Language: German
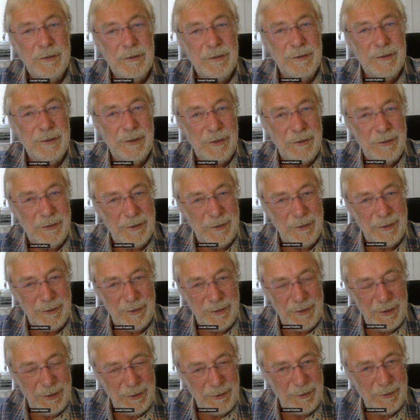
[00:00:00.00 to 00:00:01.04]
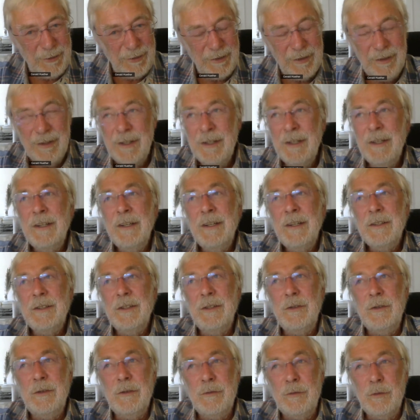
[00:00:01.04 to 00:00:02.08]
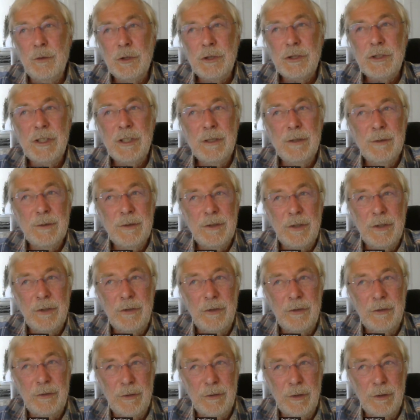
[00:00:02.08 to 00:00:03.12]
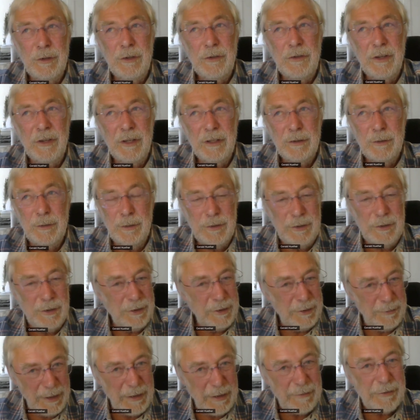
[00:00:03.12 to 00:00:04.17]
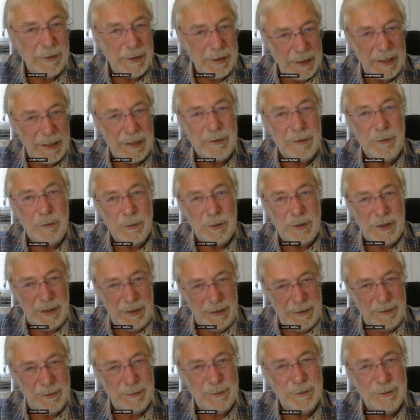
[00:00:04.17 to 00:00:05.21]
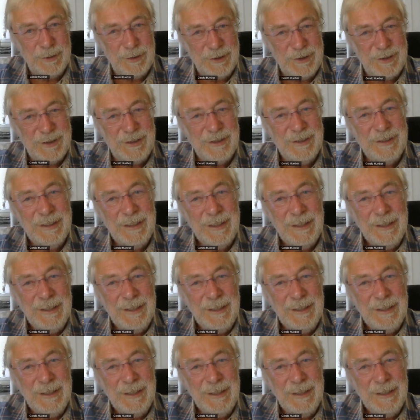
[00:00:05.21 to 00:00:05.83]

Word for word: äh, dass diesen, diese Vorstellung, dass es toll sein könnte, querfeld einzugehen und